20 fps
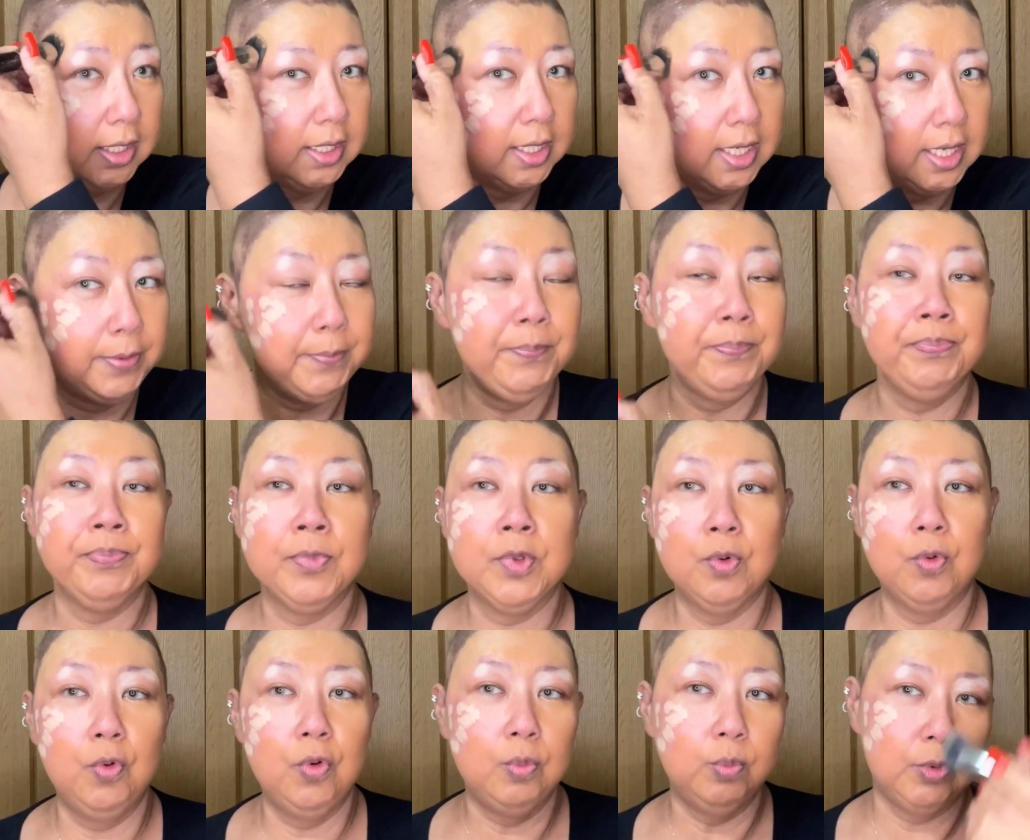け
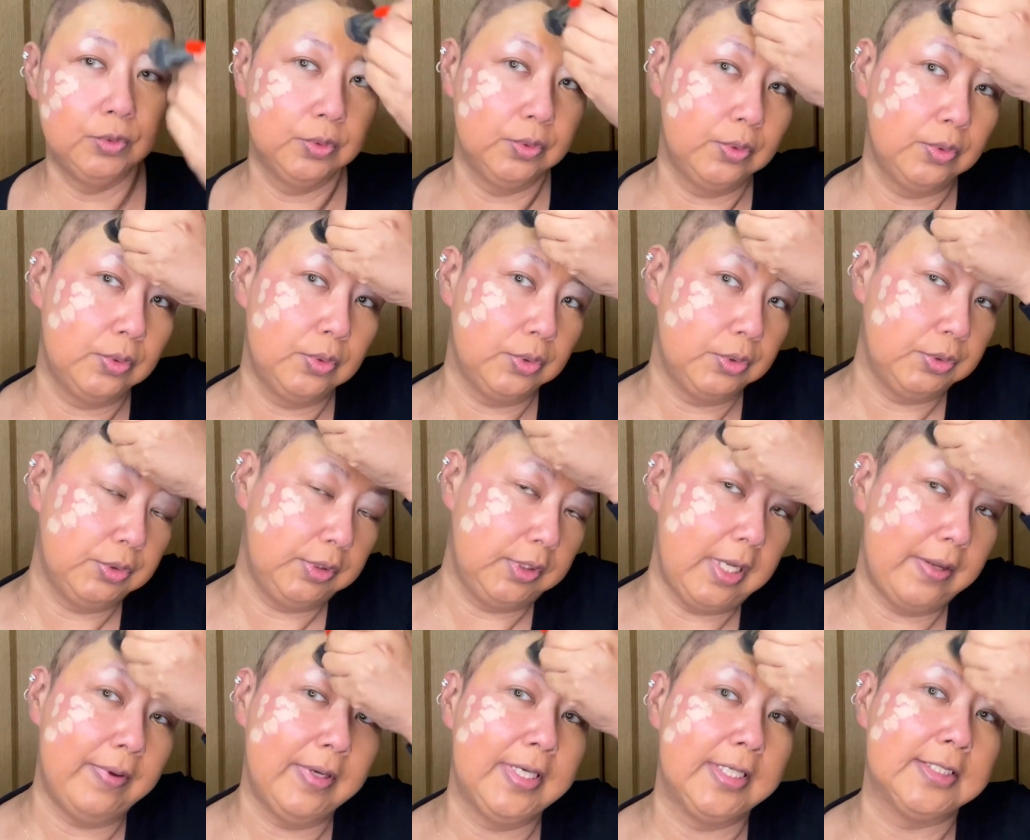大物
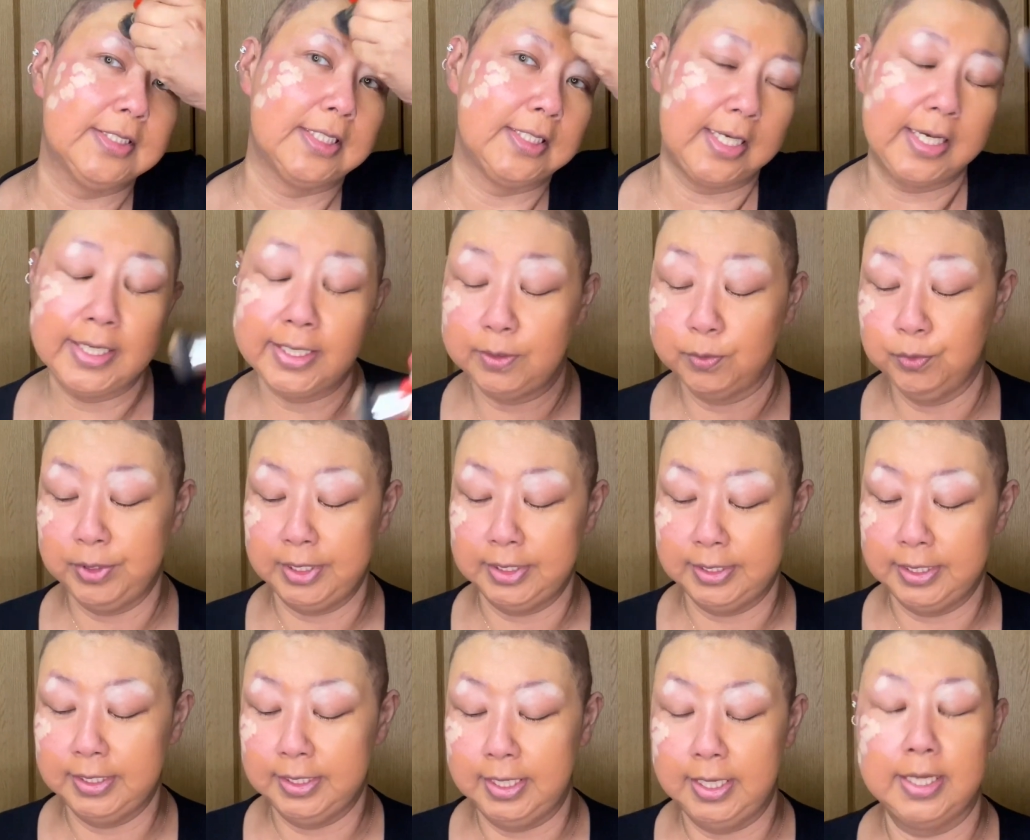なわけじゃない売れ
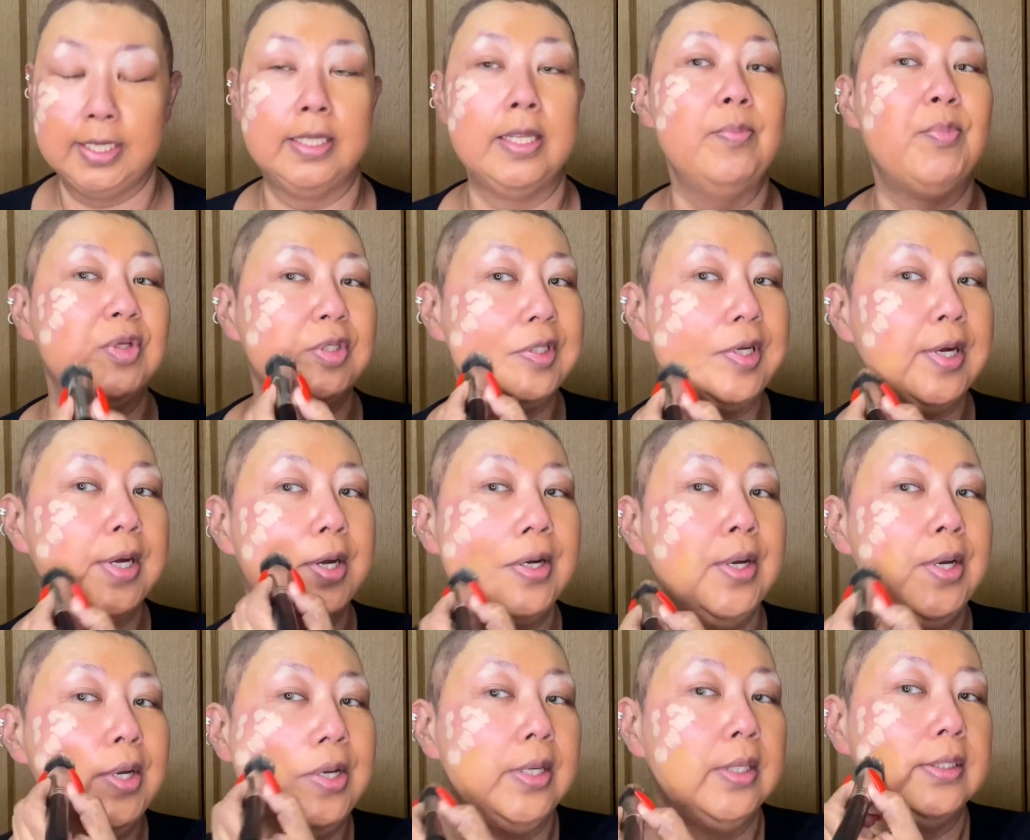ててでもさ
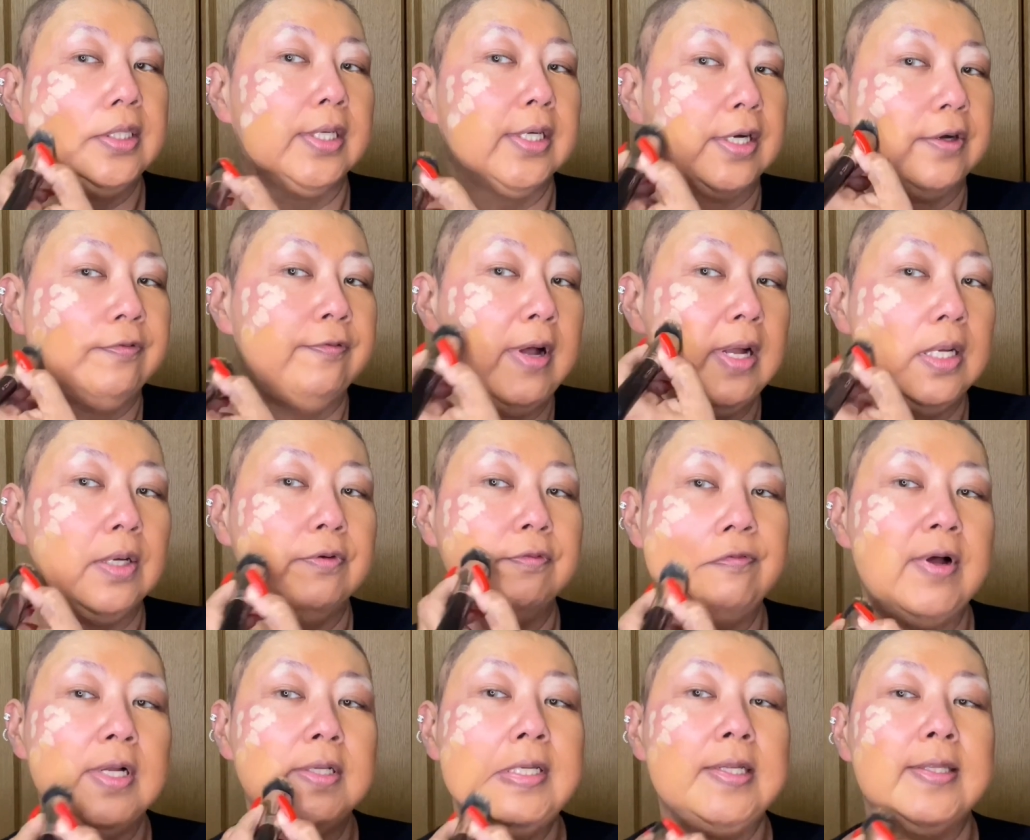なんか
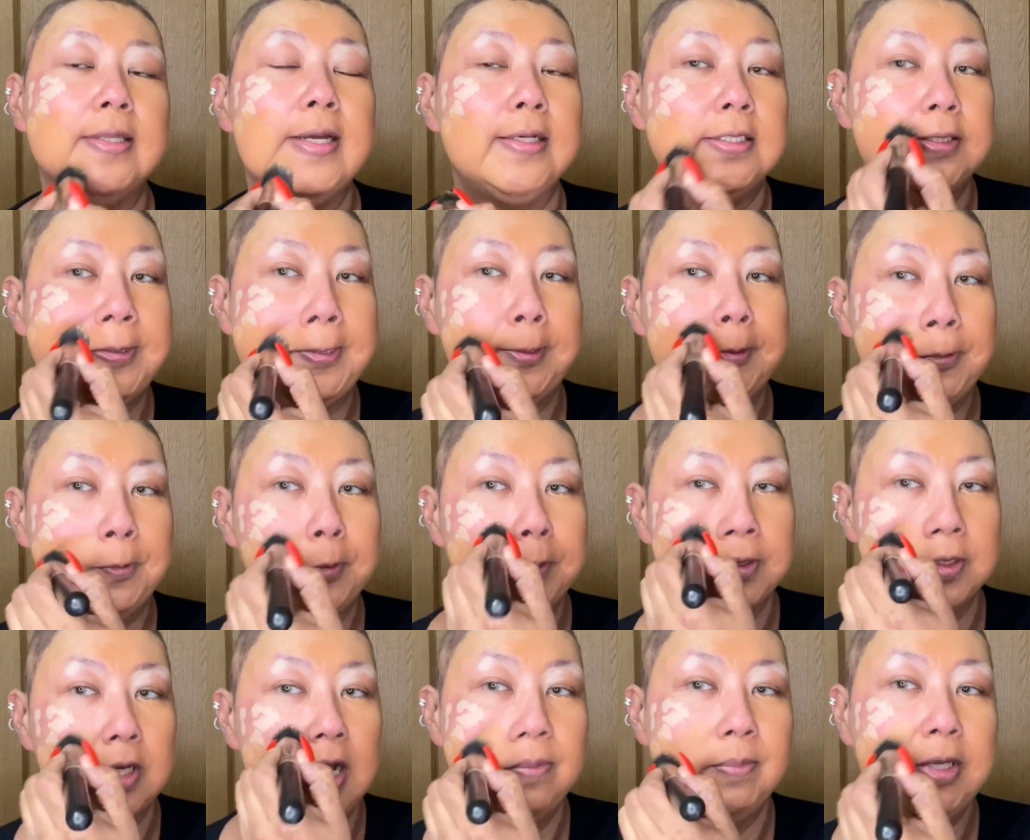ファンファンに対しての
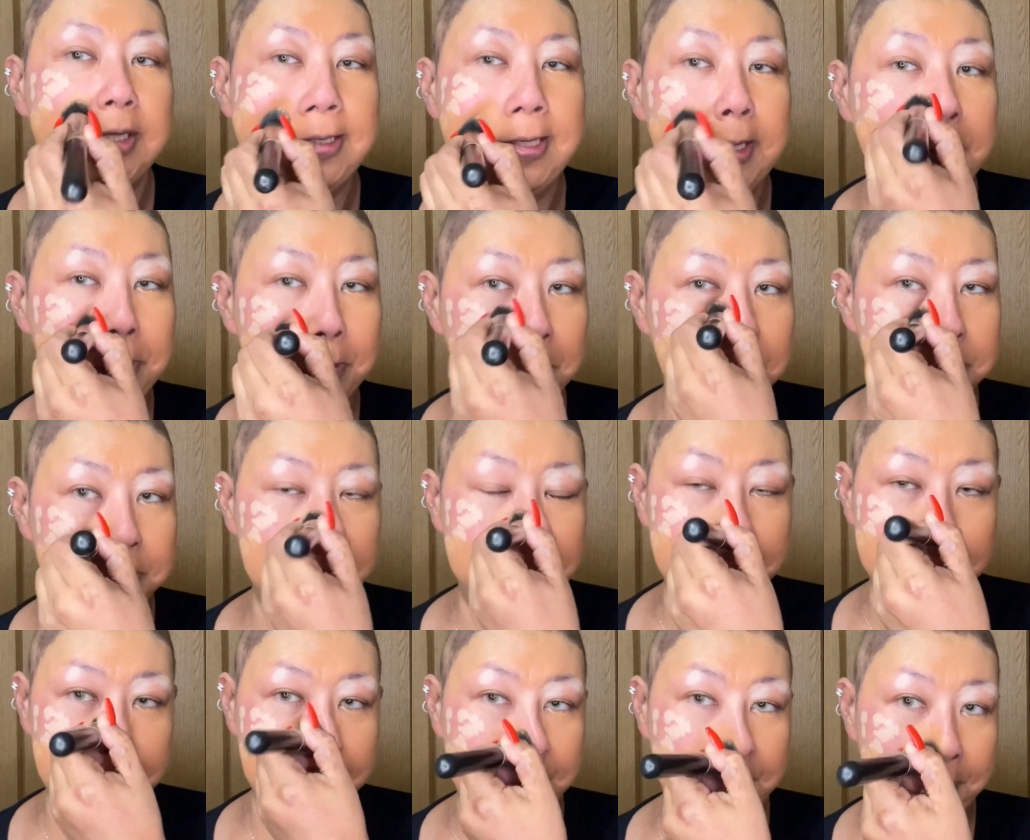神対応をす
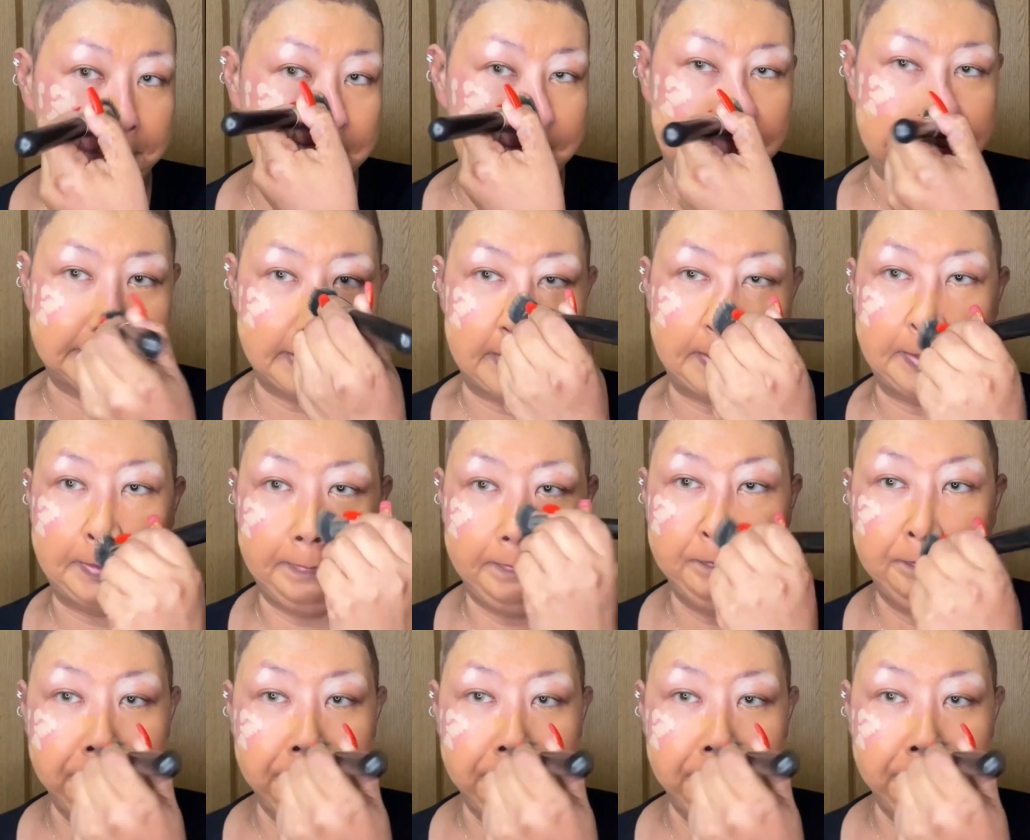るっていうのがさ